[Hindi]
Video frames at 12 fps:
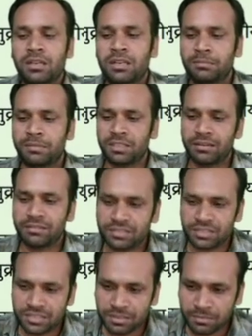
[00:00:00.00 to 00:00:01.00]
मतलब
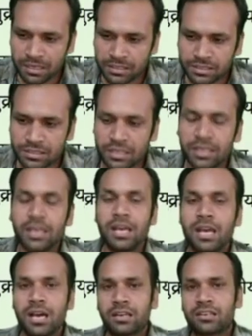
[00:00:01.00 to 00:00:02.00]
जैसे मान के चले
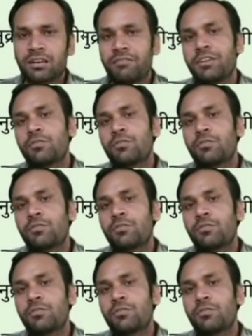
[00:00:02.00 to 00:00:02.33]
रवि